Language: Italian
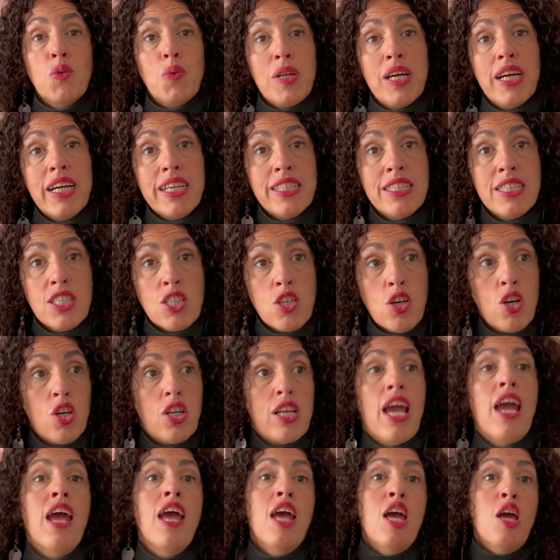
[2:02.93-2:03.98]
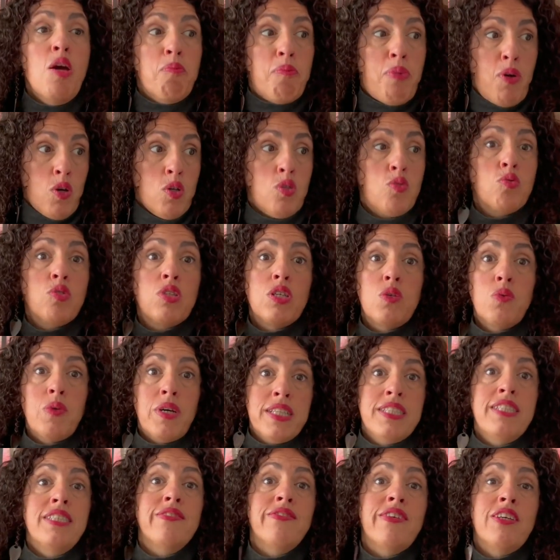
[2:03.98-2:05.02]
quella canzone, poi tutti
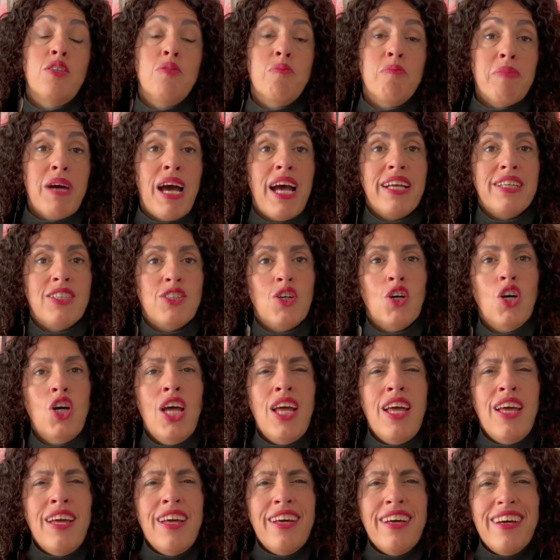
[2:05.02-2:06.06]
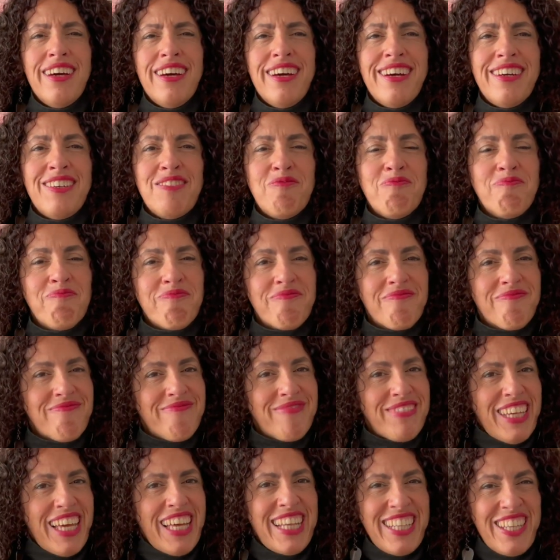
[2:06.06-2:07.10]
quanti vanno in bagno Um,
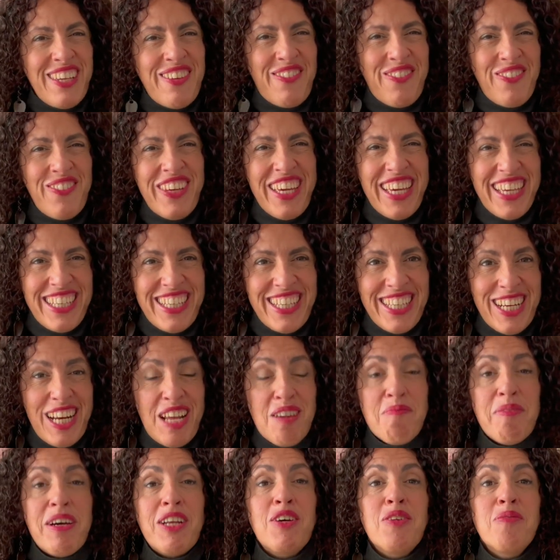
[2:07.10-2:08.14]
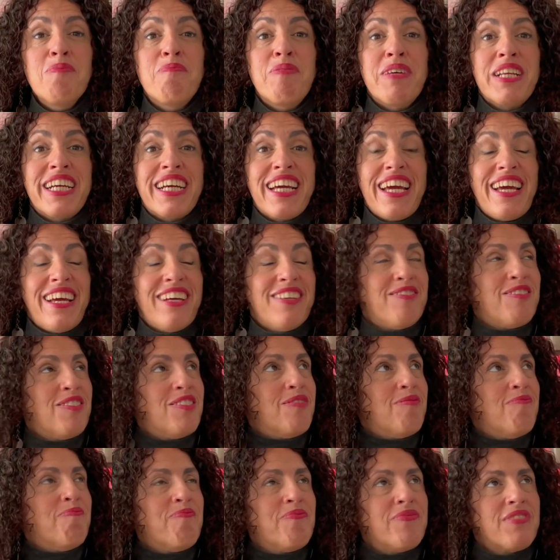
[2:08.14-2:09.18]
è difficile, ma non perché mm,
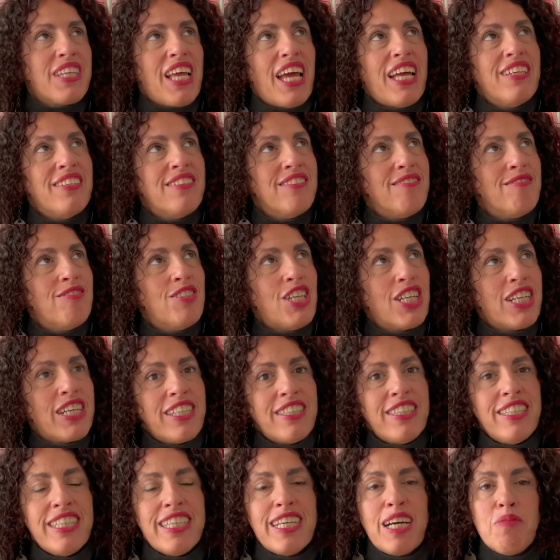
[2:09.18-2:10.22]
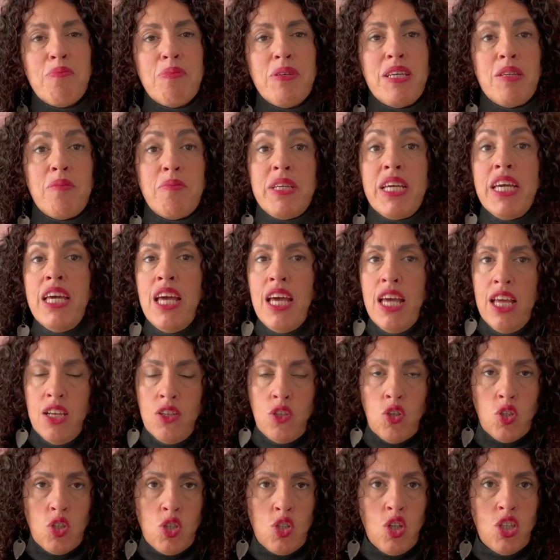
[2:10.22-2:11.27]
mm, cercate di capirmi,
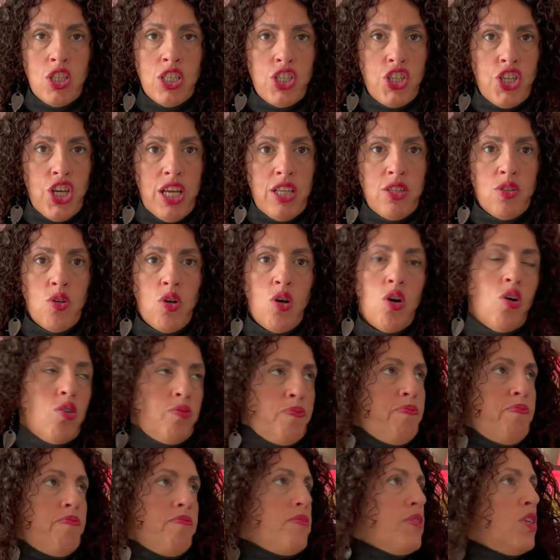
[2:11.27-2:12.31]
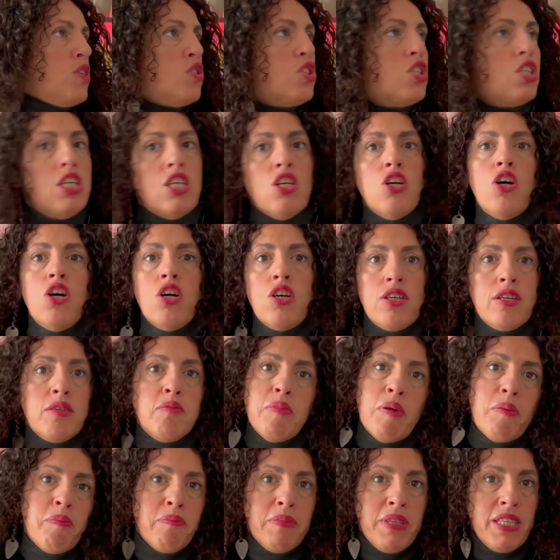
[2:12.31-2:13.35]
non sto dicendo oddio, i
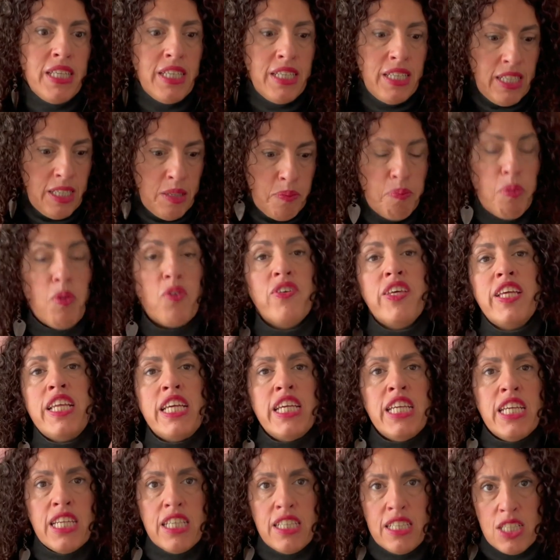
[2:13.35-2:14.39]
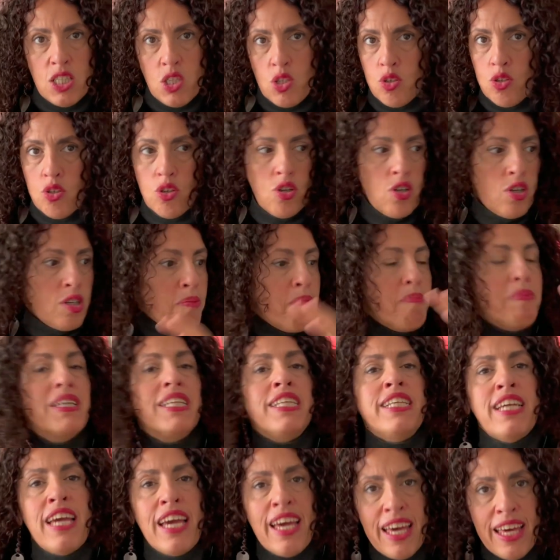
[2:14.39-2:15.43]
bambini poverini sono in
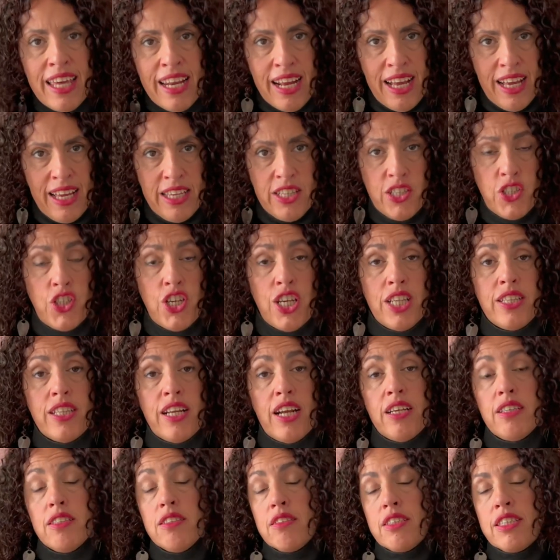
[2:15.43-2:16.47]
miniera, eccetera.